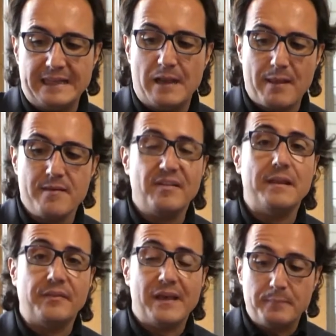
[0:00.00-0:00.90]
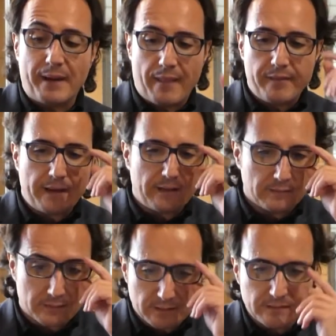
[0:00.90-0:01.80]
Él habla de felicidad verdadera.
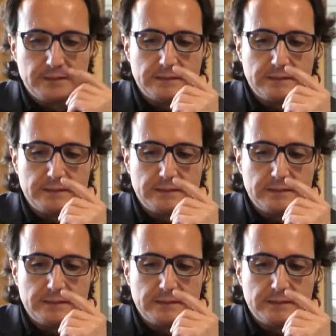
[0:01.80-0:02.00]
¿eh?